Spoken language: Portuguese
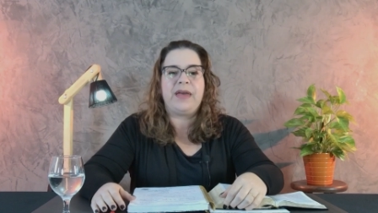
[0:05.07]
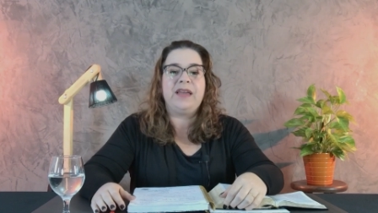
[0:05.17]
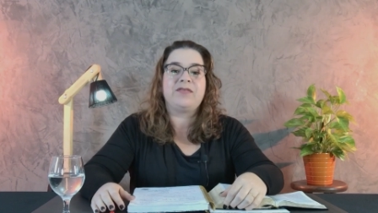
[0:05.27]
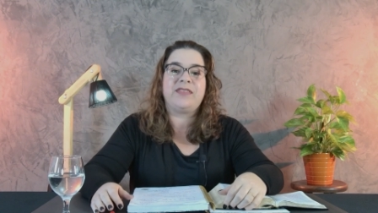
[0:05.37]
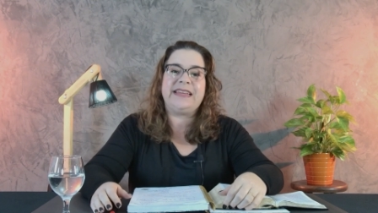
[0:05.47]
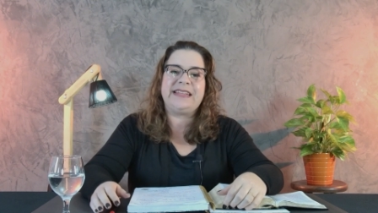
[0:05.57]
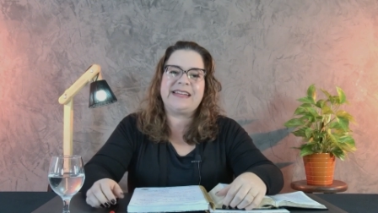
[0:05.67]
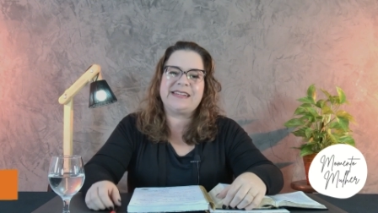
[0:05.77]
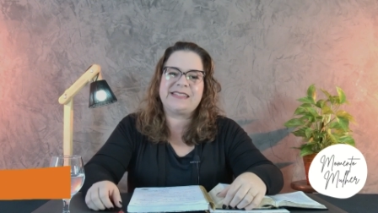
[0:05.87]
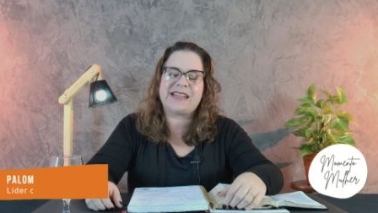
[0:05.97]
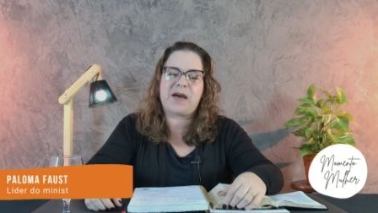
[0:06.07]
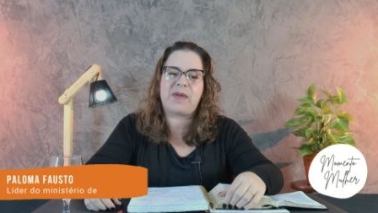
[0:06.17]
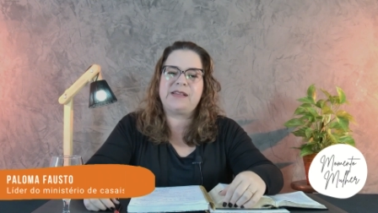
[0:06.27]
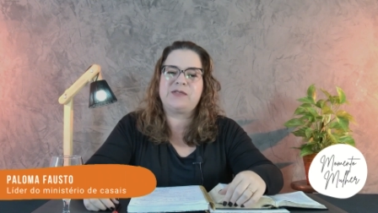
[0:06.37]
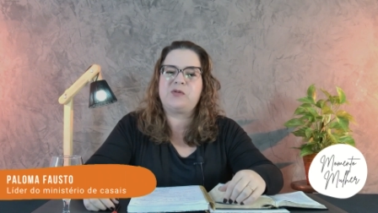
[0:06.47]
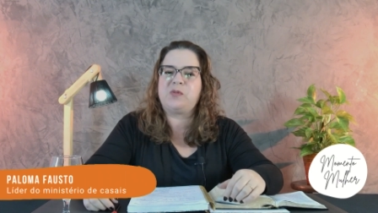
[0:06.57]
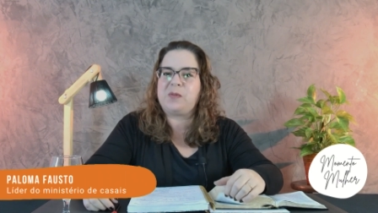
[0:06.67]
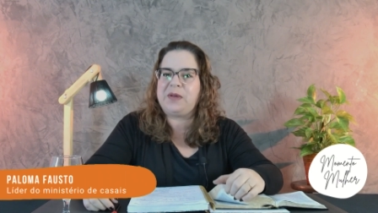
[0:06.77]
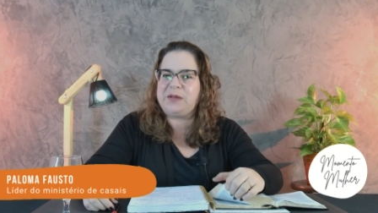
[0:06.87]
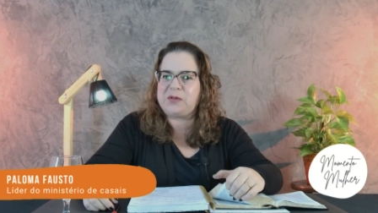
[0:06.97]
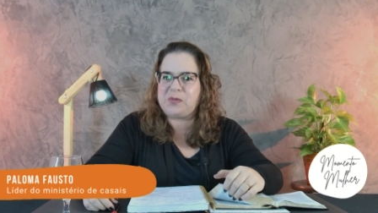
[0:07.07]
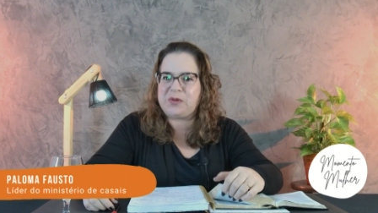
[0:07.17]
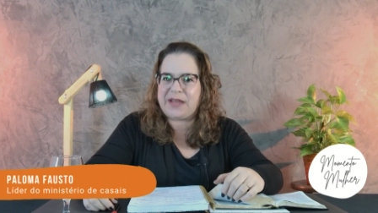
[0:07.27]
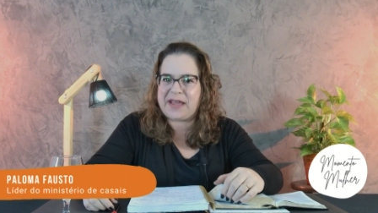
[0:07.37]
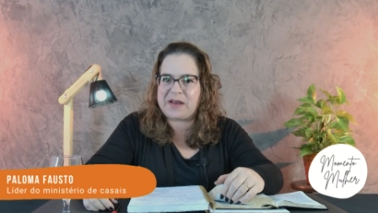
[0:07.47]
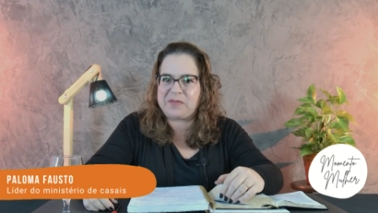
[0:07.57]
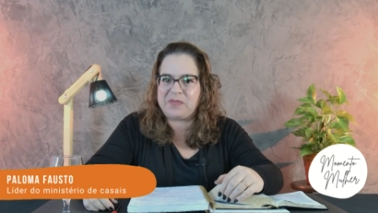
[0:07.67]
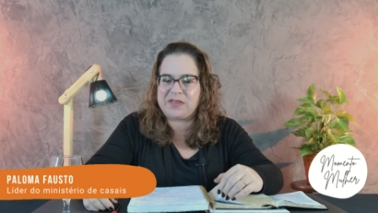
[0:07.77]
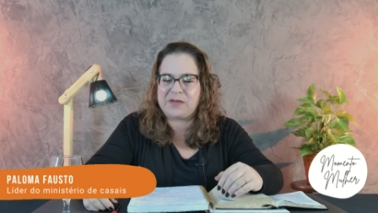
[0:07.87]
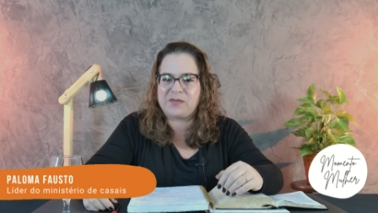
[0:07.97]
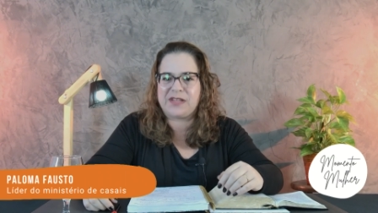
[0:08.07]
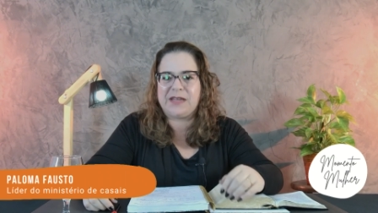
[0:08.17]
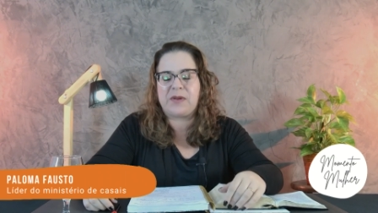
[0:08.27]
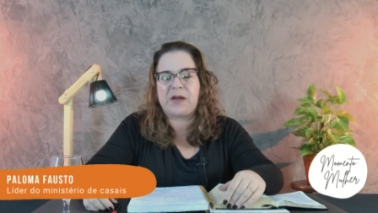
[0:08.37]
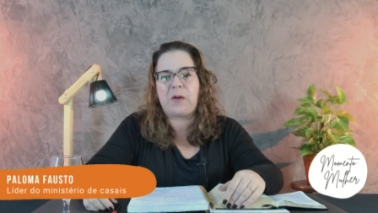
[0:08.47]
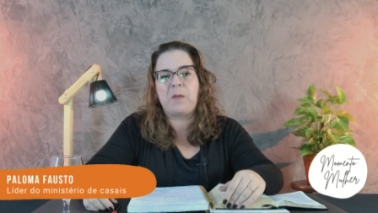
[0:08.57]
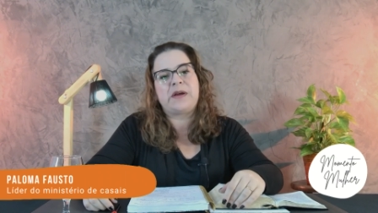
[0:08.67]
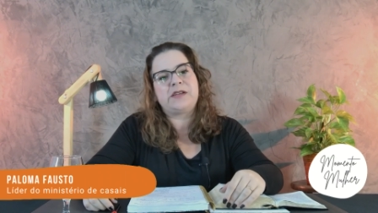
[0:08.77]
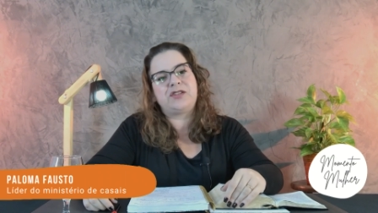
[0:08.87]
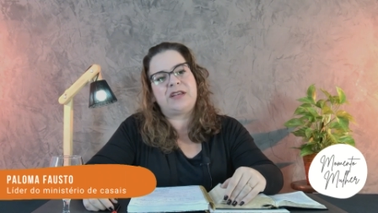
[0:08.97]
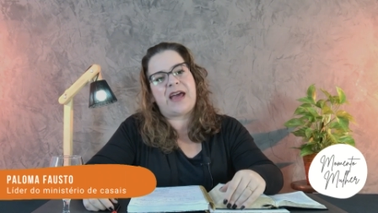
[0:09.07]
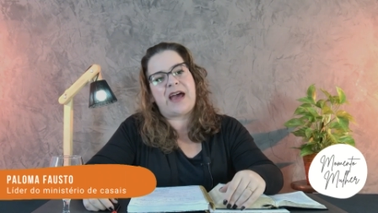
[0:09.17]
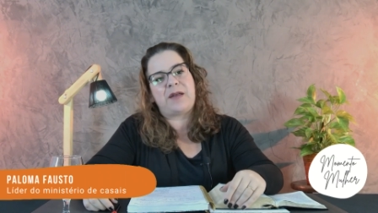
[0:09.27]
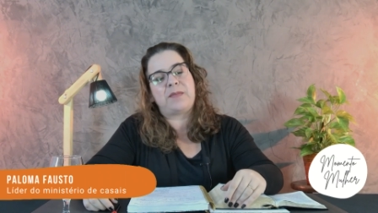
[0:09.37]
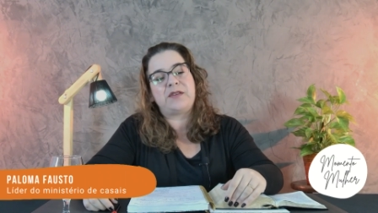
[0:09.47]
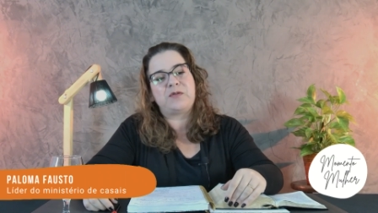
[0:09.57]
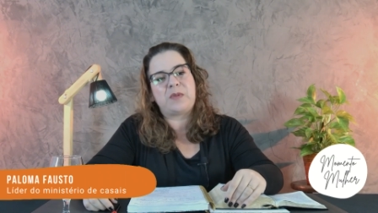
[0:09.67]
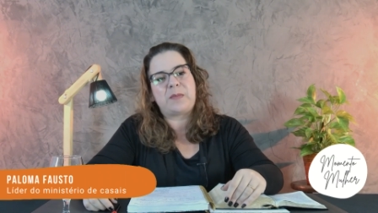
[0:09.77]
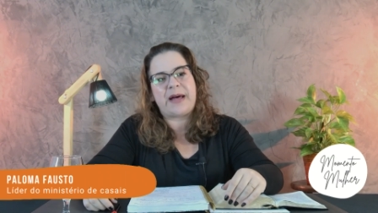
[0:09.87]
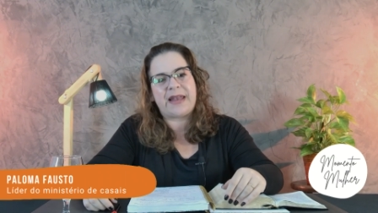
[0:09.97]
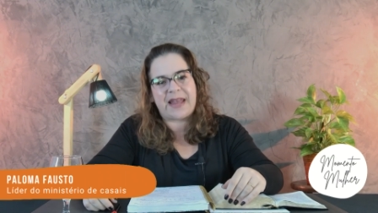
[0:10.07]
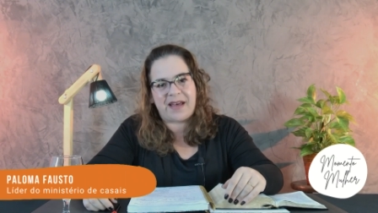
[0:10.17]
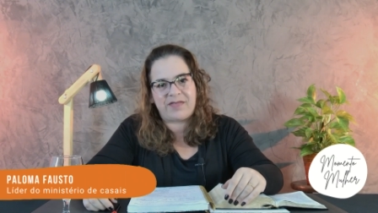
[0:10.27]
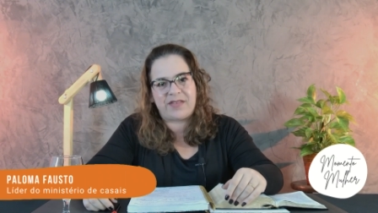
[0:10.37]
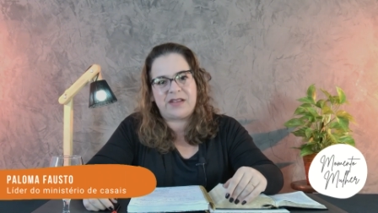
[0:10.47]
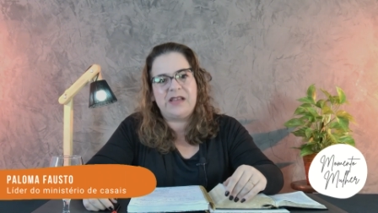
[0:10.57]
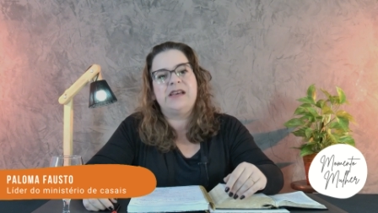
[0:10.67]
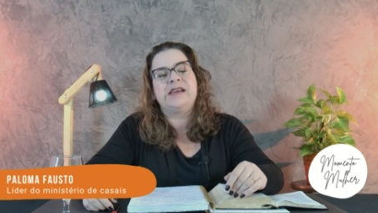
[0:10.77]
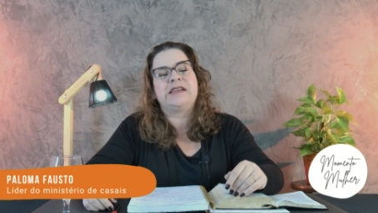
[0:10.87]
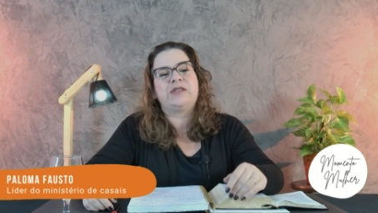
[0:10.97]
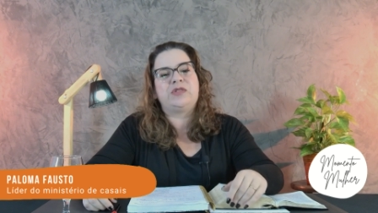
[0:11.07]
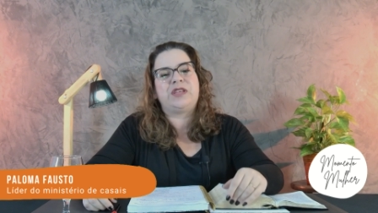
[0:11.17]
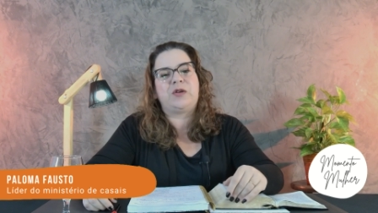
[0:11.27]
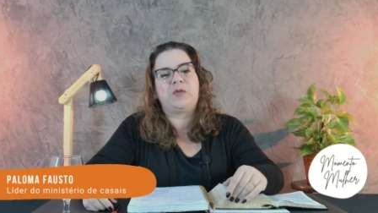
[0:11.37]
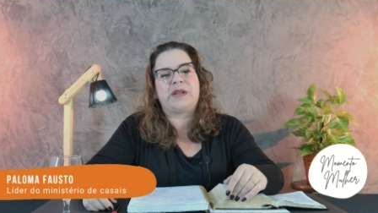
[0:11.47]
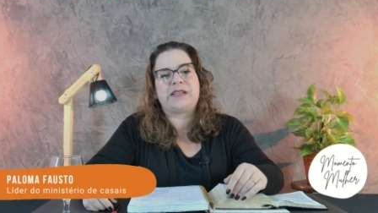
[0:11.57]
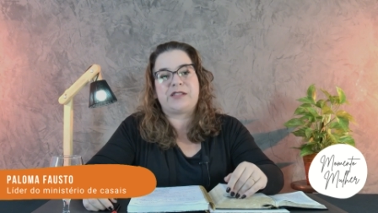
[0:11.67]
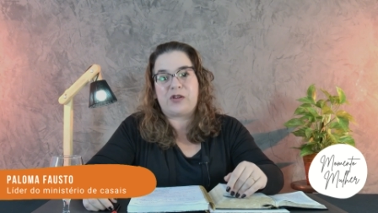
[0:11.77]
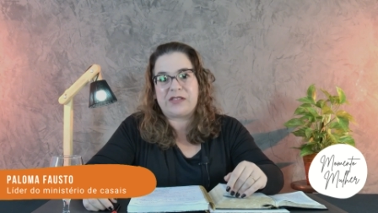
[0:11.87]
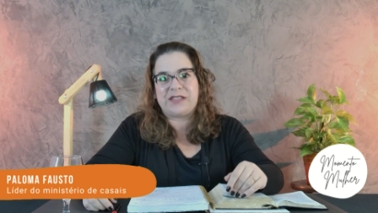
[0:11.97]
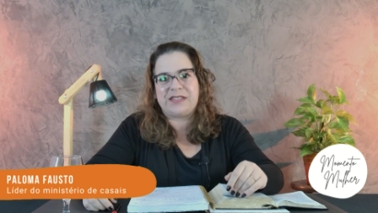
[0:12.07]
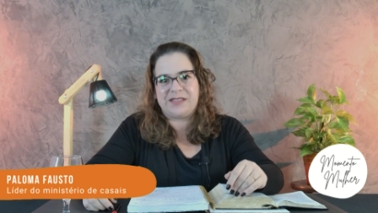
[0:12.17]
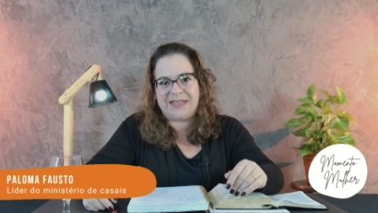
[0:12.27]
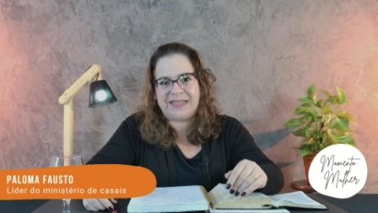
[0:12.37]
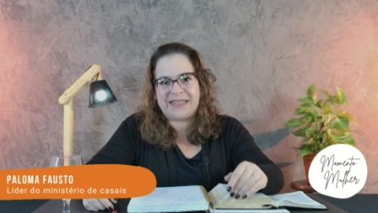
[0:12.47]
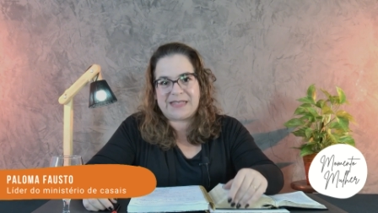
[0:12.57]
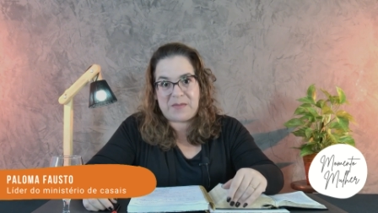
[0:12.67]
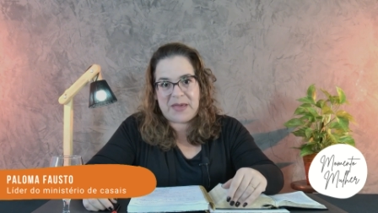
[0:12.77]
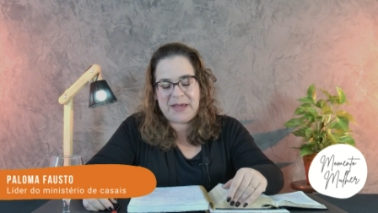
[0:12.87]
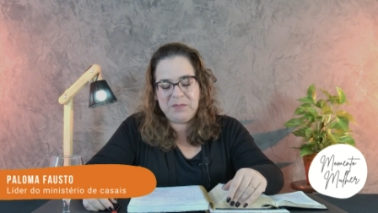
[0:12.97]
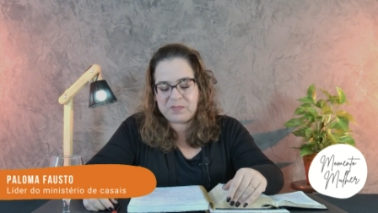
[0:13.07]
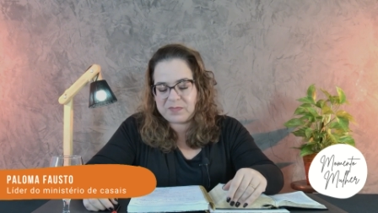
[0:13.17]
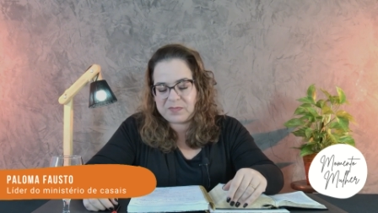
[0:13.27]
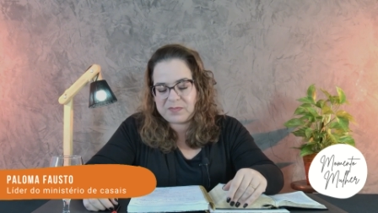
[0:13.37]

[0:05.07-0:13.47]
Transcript: Bem-vindas a mais um Momento Mulher. Estamos aqui para compartilhar mais uma palavra do Senhor para as nossas vidas, amém?